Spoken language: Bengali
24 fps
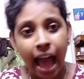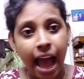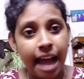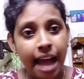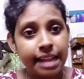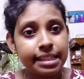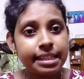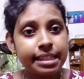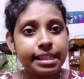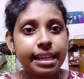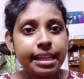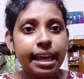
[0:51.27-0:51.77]

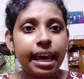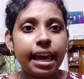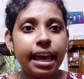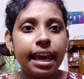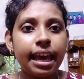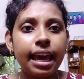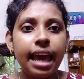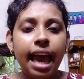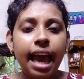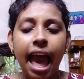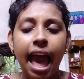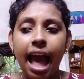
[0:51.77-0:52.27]
আজকে
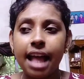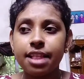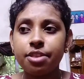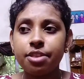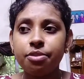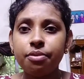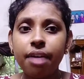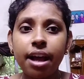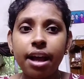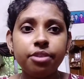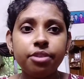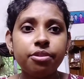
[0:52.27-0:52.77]
এত
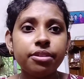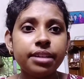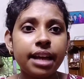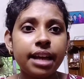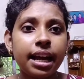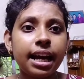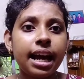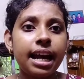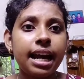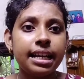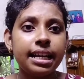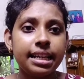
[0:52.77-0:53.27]
এত
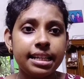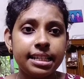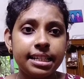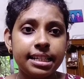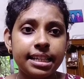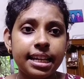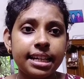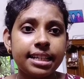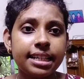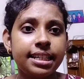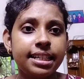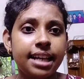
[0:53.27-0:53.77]
টাকার
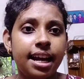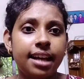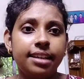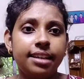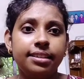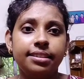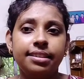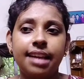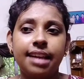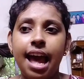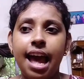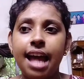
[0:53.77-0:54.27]
ইঞ্জেকশান
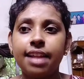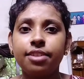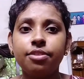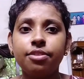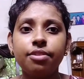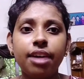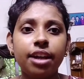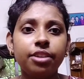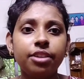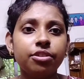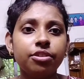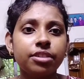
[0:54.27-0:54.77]
এত
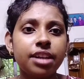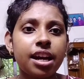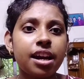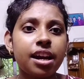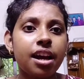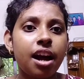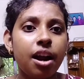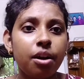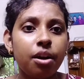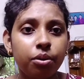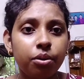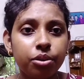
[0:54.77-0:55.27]
এত
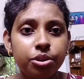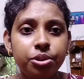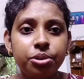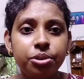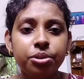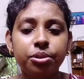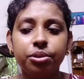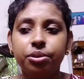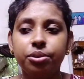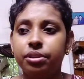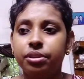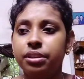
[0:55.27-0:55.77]
টাকার
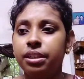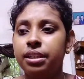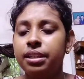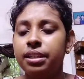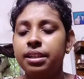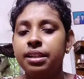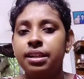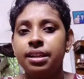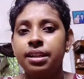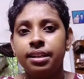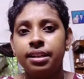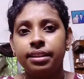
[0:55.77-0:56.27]
ওষুধ
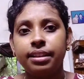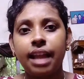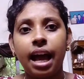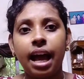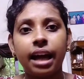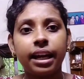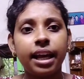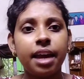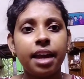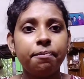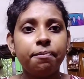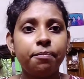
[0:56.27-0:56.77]

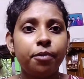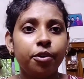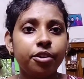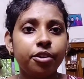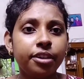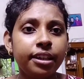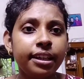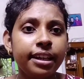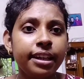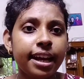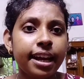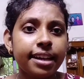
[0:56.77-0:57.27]
তাকে
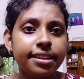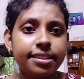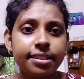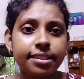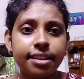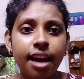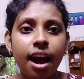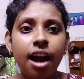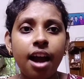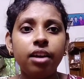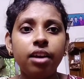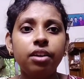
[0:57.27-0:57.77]
প্রোটিন এক্স
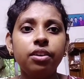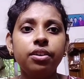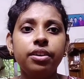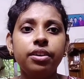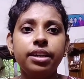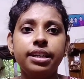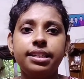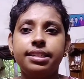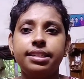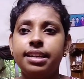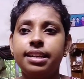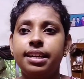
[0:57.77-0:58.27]
খাওয়ানো
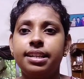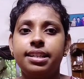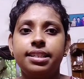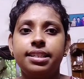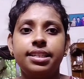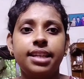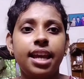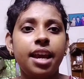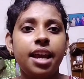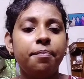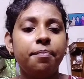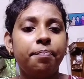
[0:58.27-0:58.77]
হয়েছে
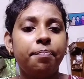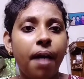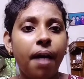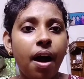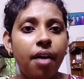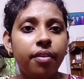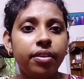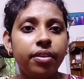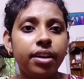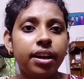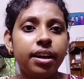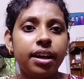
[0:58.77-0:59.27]
সেই
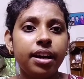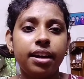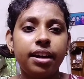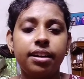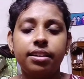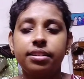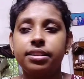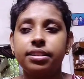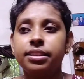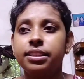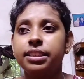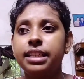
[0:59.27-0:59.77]
পাউডারের
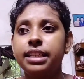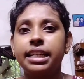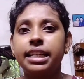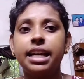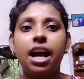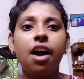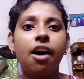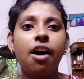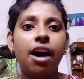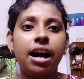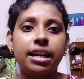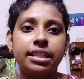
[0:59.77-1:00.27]

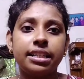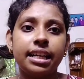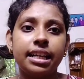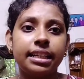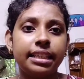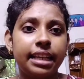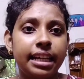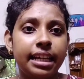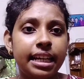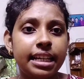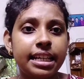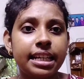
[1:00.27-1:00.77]
সেটাও হাজার
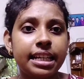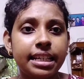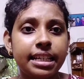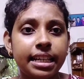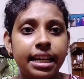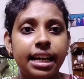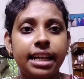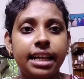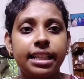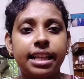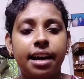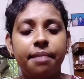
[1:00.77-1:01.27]
দেড় হাজার
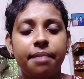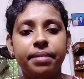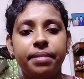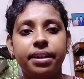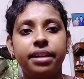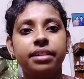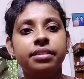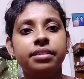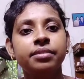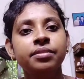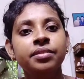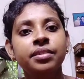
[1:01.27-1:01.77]
টাকা দামের
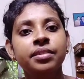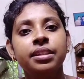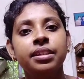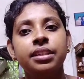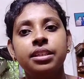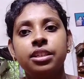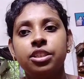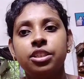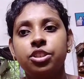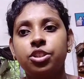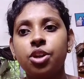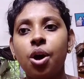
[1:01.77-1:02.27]

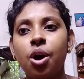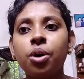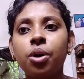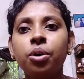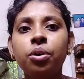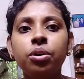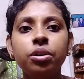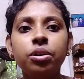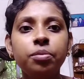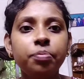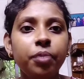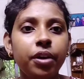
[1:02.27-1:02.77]

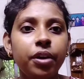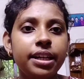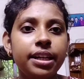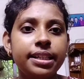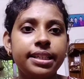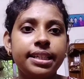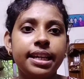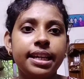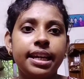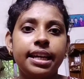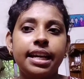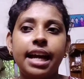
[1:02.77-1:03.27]
যখন
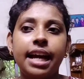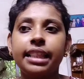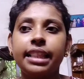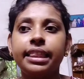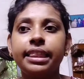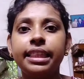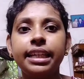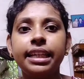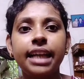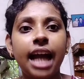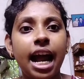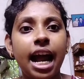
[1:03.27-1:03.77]
বলেছে রাত্রির